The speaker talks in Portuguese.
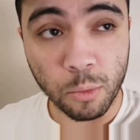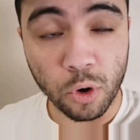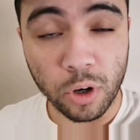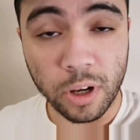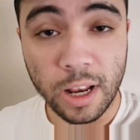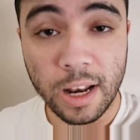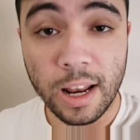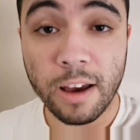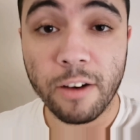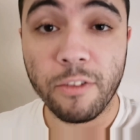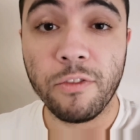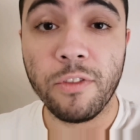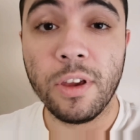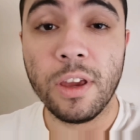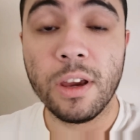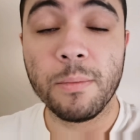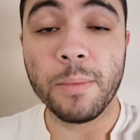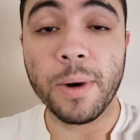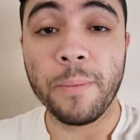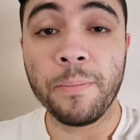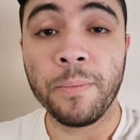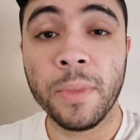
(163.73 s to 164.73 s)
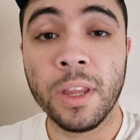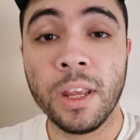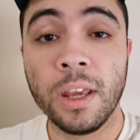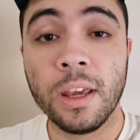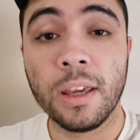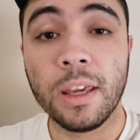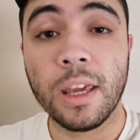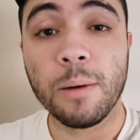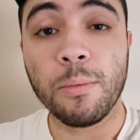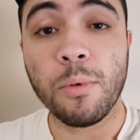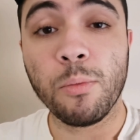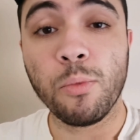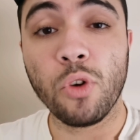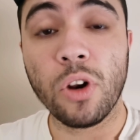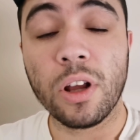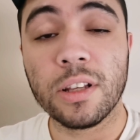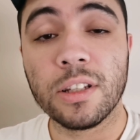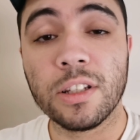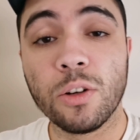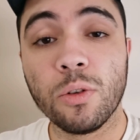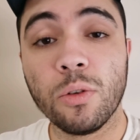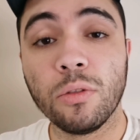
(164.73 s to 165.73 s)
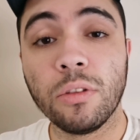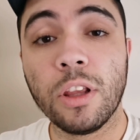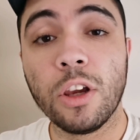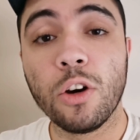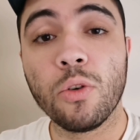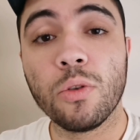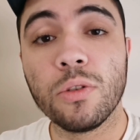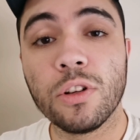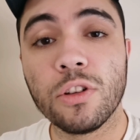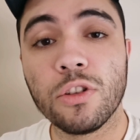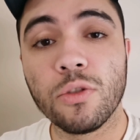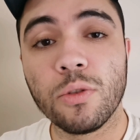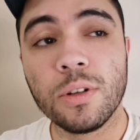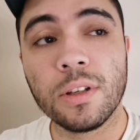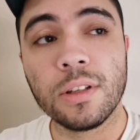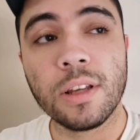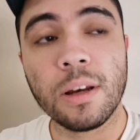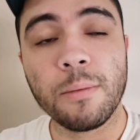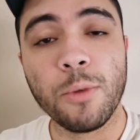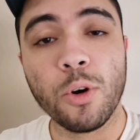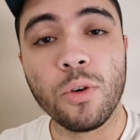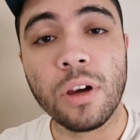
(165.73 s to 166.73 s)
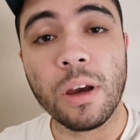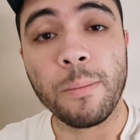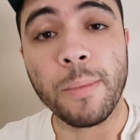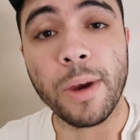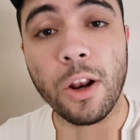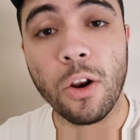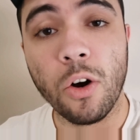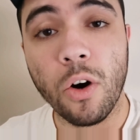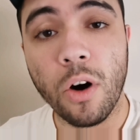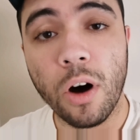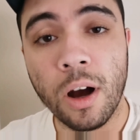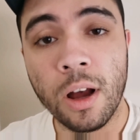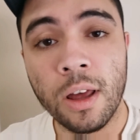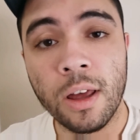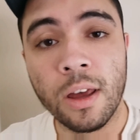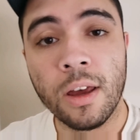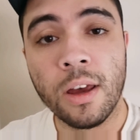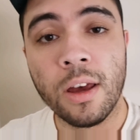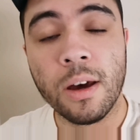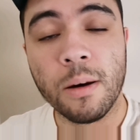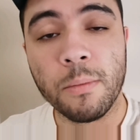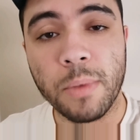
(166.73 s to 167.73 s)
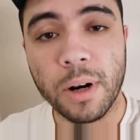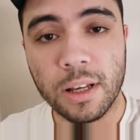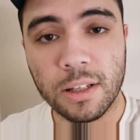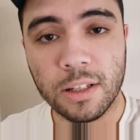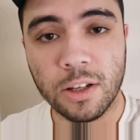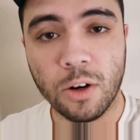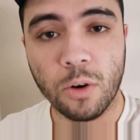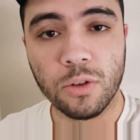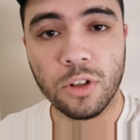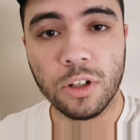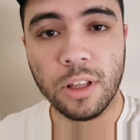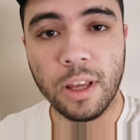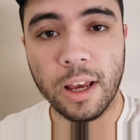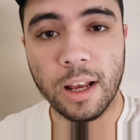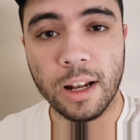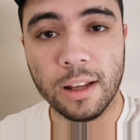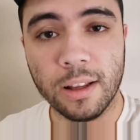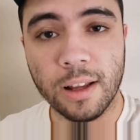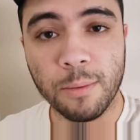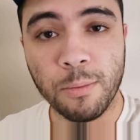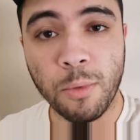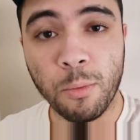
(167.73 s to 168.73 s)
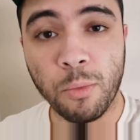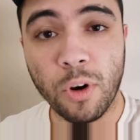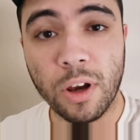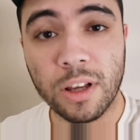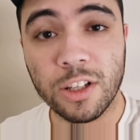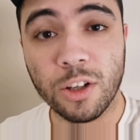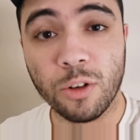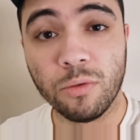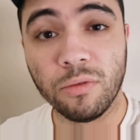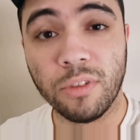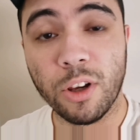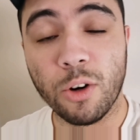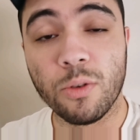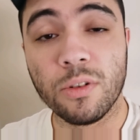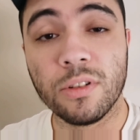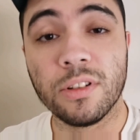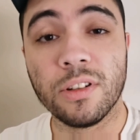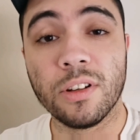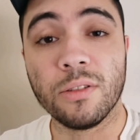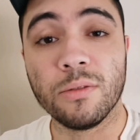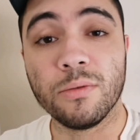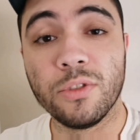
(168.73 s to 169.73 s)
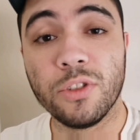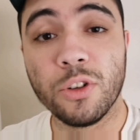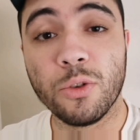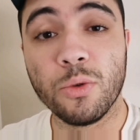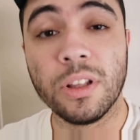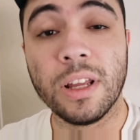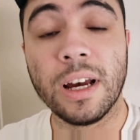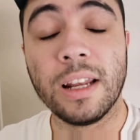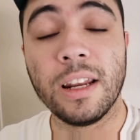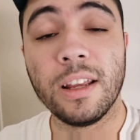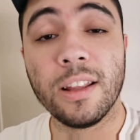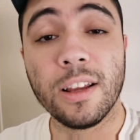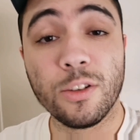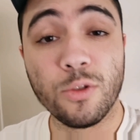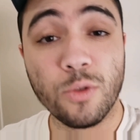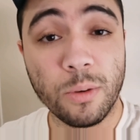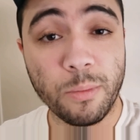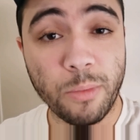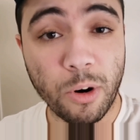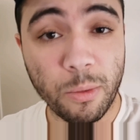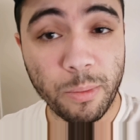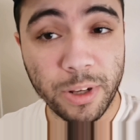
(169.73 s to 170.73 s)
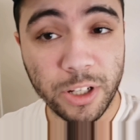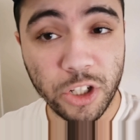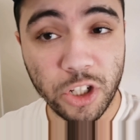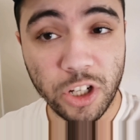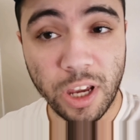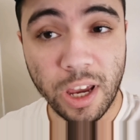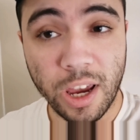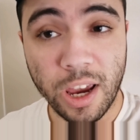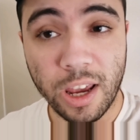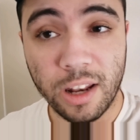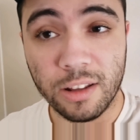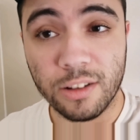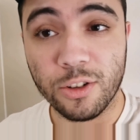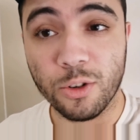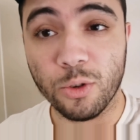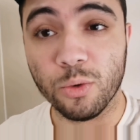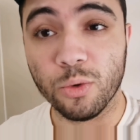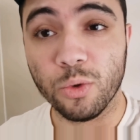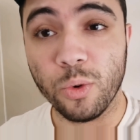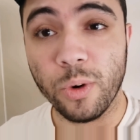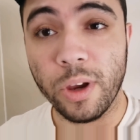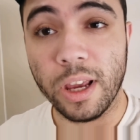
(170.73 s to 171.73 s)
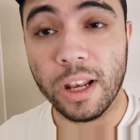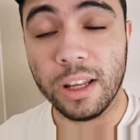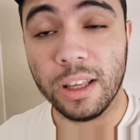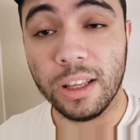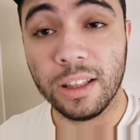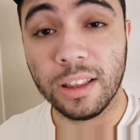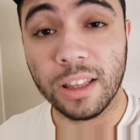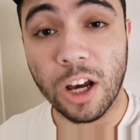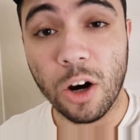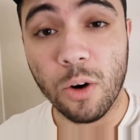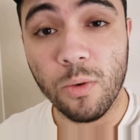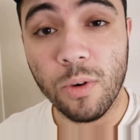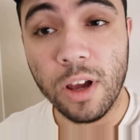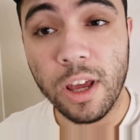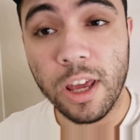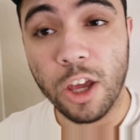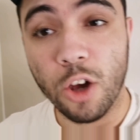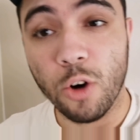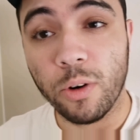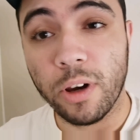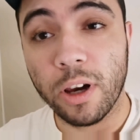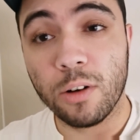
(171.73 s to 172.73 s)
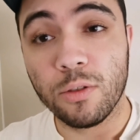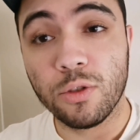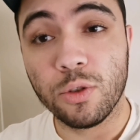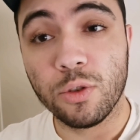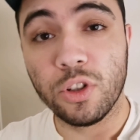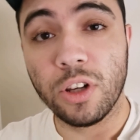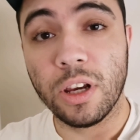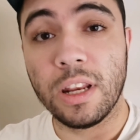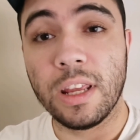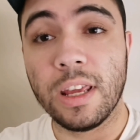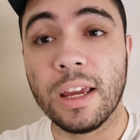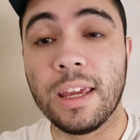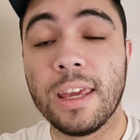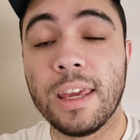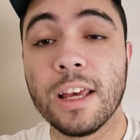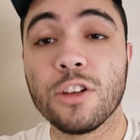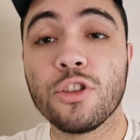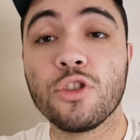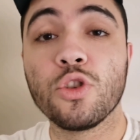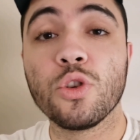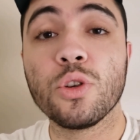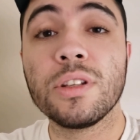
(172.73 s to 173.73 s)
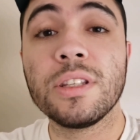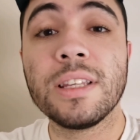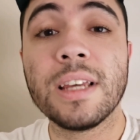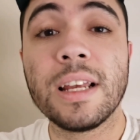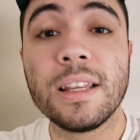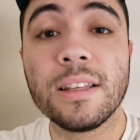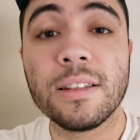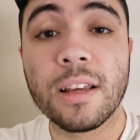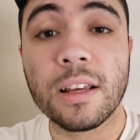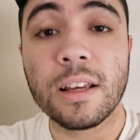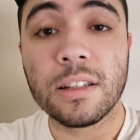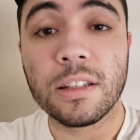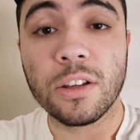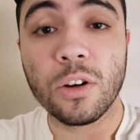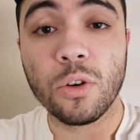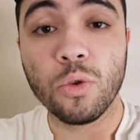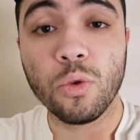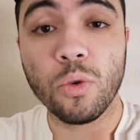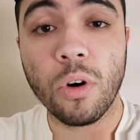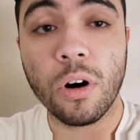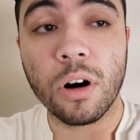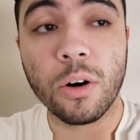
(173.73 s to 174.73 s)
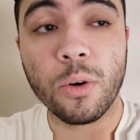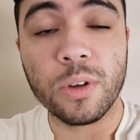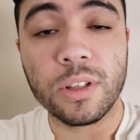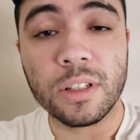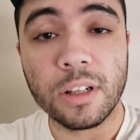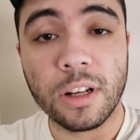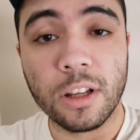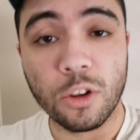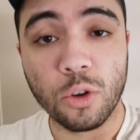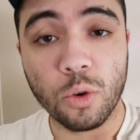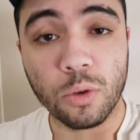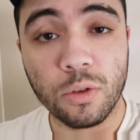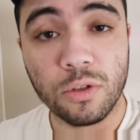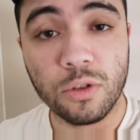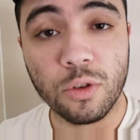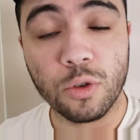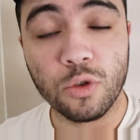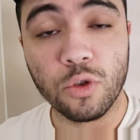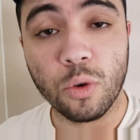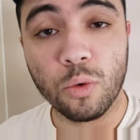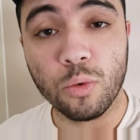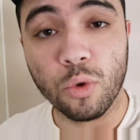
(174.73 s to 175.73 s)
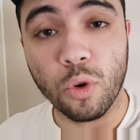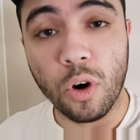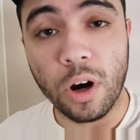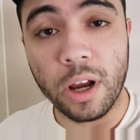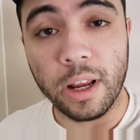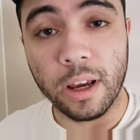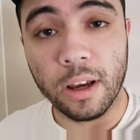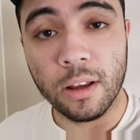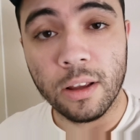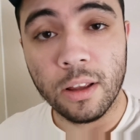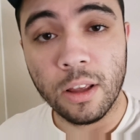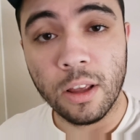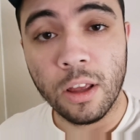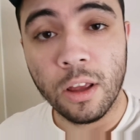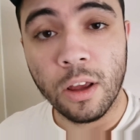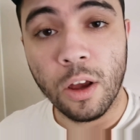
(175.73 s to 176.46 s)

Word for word: porque ele afirma que a população não tem condições de saber o que é melhor para a saúde dela. A população não tem condição de cuidar nem da sua própria higiene, segundo ele. Então, eu quero sugerir aqui a socialização do órgão excretor do seu João Dória.